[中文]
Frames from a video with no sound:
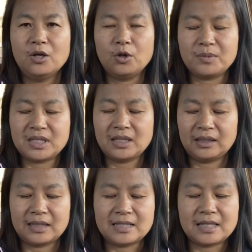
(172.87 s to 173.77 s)
我们知道
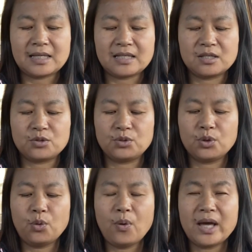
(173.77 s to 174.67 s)
呢，现在是属于
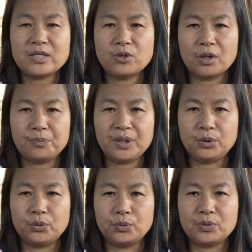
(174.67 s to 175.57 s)
冠状病
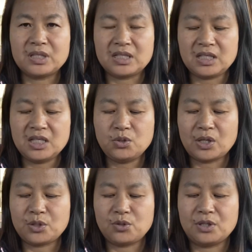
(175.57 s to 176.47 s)
毒席
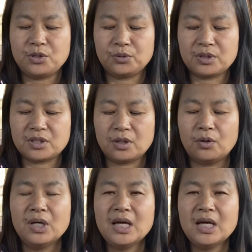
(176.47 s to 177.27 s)
卷全球的时候，